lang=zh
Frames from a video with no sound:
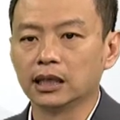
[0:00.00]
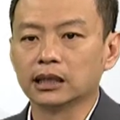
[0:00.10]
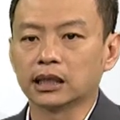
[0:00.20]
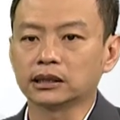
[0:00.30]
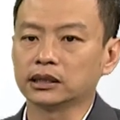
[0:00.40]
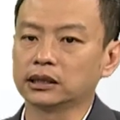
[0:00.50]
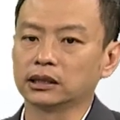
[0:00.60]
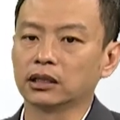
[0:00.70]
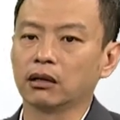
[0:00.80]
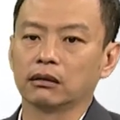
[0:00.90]
那这
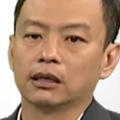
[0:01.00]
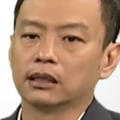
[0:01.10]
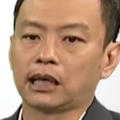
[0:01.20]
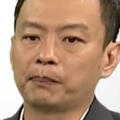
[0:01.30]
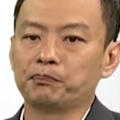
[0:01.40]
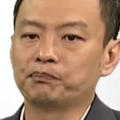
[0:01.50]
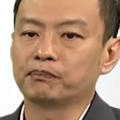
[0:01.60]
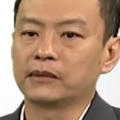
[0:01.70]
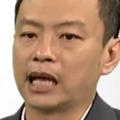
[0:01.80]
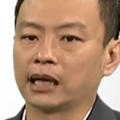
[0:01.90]
时候它
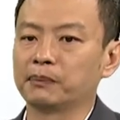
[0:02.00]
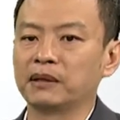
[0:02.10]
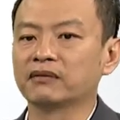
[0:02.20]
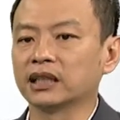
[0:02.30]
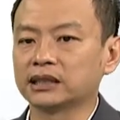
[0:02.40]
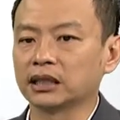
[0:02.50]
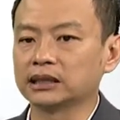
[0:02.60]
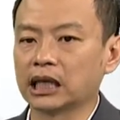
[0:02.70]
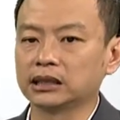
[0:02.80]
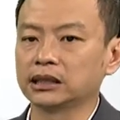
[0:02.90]
两个平方相
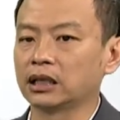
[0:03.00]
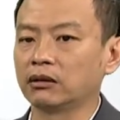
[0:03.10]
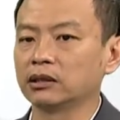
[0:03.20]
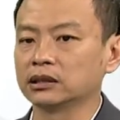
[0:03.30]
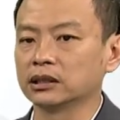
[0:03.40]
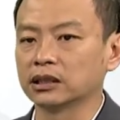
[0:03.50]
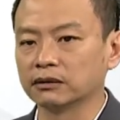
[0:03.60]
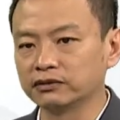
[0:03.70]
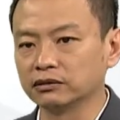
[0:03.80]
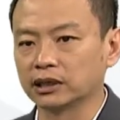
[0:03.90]
加竟然会是一个
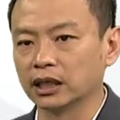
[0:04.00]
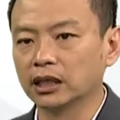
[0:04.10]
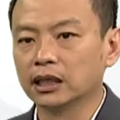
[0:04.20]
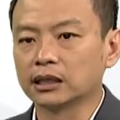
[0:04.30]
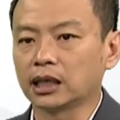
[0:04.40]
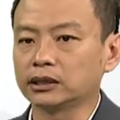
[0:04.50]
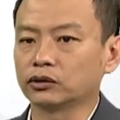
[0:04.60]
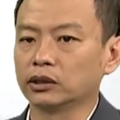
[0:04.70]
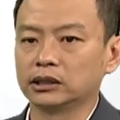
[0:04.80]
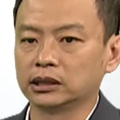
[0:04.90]
负的，那
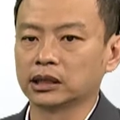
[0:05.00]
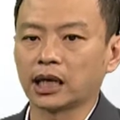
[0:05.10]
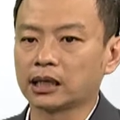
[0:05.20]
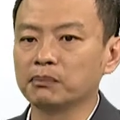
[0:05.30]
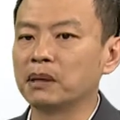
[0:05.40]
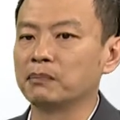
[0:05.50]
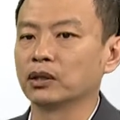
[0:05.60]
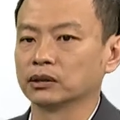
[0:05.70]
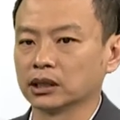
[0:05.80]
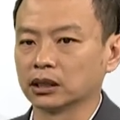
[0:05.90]
所以其实它根本没
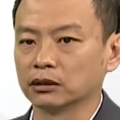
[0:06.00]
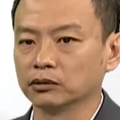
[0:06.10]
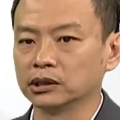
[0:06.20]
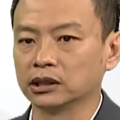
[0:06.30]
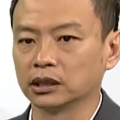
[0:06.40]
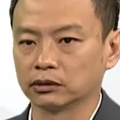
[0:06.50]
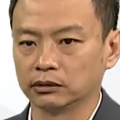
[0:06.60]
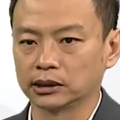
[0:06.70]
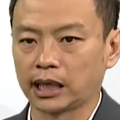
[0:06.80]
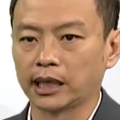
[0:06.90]
有这个图形的
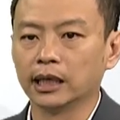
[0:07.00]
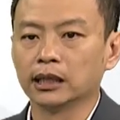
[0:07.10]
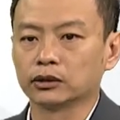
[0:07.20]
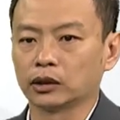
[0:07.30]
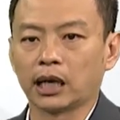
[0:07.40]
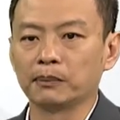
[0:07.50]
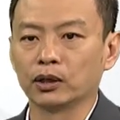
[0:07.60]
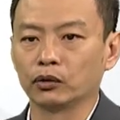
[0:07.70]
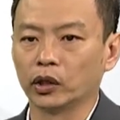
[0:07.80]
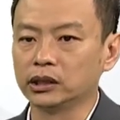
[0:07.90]
存在，所以它没
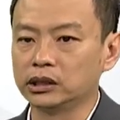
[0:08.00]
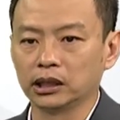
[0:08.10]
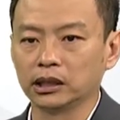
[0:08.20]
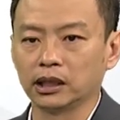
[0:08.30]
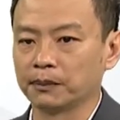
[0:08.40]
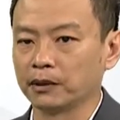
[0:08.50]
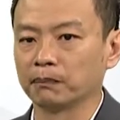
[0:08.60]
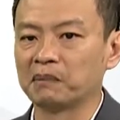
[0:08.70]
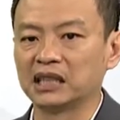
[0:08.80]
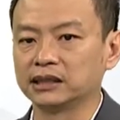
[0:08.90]
有圆心也没有
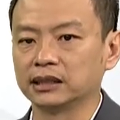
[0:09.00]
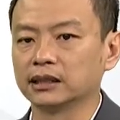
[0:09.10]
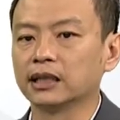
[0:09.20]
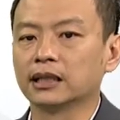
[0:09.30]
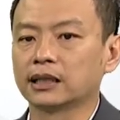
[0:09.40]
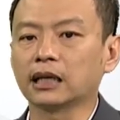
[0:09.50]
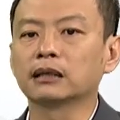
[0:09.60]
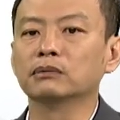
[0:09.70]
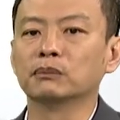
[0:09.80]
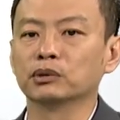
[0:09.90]
半径，它
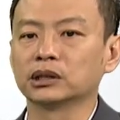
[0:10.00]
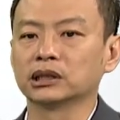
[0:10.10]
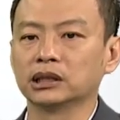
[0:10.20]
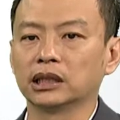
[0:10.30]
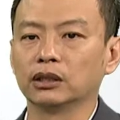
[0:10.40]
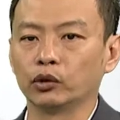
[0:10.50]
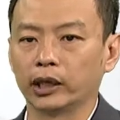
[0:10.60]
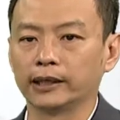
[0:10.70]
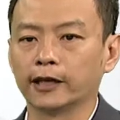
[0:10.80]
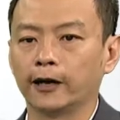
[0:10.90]
根本不是一个
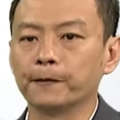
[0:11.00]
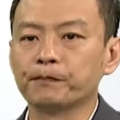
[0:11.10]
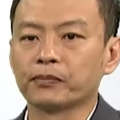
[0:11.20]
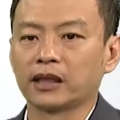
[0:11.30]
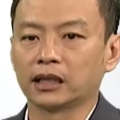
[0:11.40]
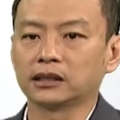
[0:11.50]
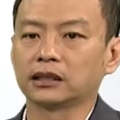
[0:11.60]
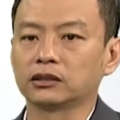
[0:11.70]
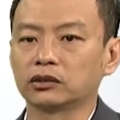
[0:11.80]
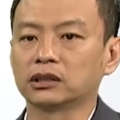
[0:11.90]
圆哈。那这
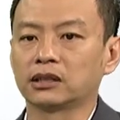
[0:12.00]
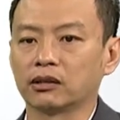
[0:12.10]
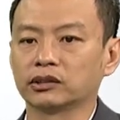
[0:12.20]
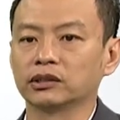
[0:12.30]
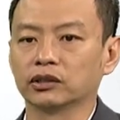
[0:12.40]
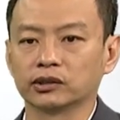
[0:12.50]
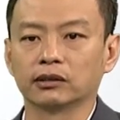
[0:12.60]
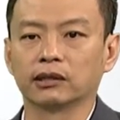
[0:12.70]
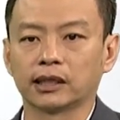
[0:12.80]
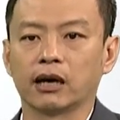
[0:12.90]
个就是考试有时候
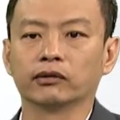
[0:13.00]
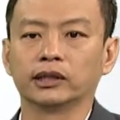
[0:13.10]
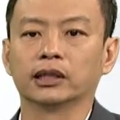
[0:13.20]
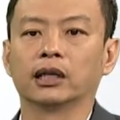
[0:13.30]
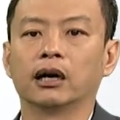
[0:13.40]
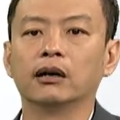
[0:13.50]
会考你的哈，